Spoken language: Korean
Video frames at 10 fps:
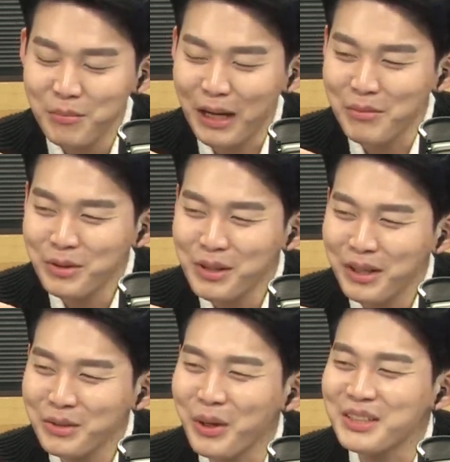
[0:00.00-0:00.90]
많은
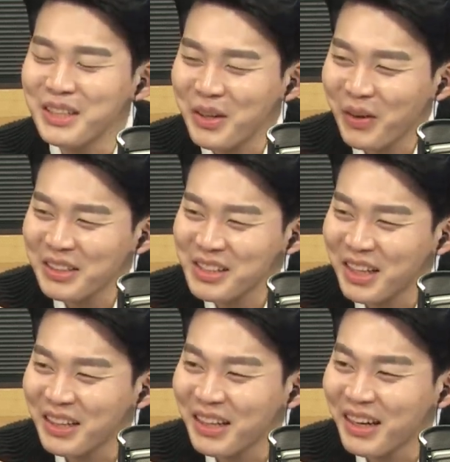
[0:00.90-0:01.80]
분들께서 괜찮다고
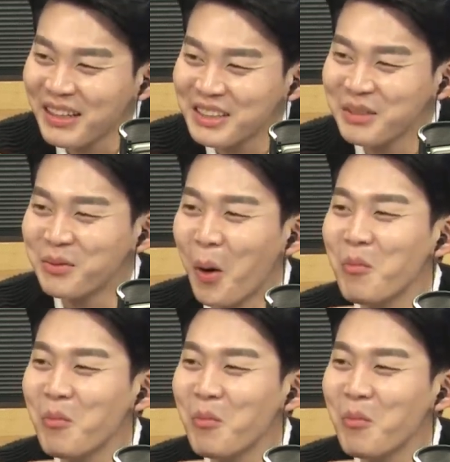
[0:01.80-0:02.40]
하실 텐데 지금